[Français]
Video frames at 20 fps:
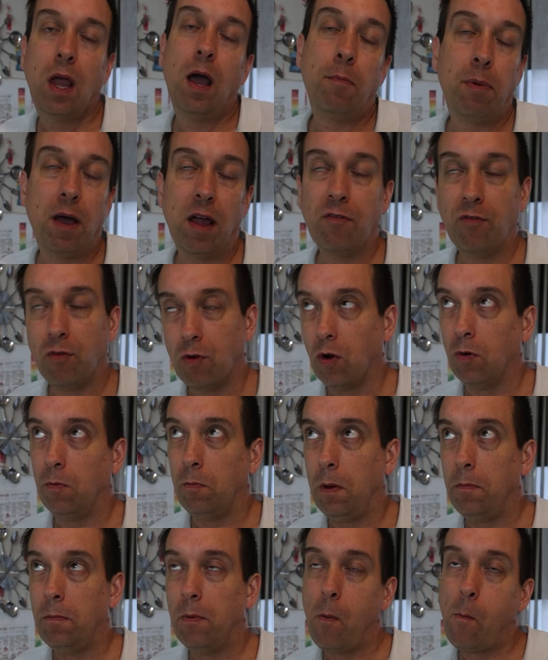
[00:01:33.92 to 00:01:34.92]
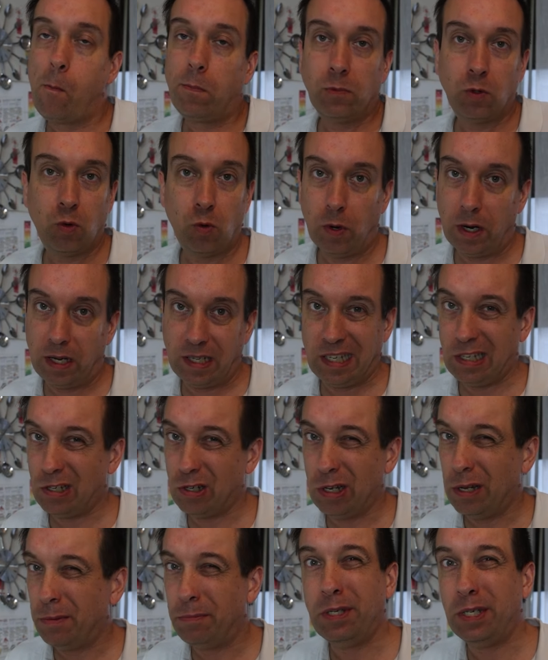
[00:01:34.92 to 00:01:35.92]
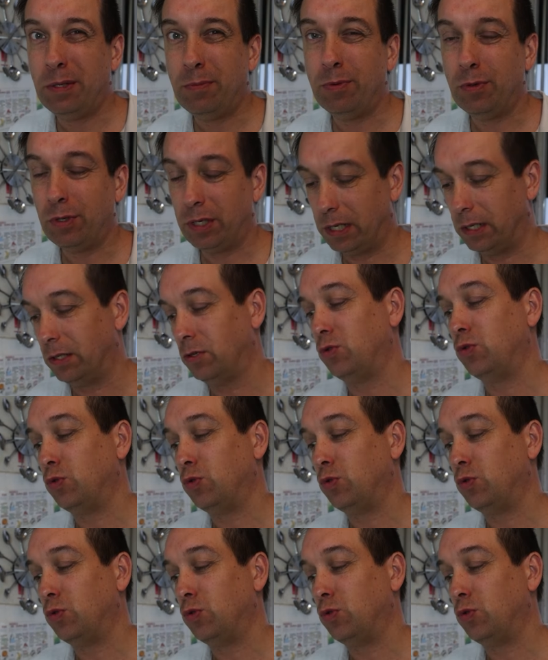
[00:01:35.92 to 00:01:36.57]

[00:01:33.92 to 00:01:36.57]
Après, il faut quand même qu'on l'assaisonne un petit peu cette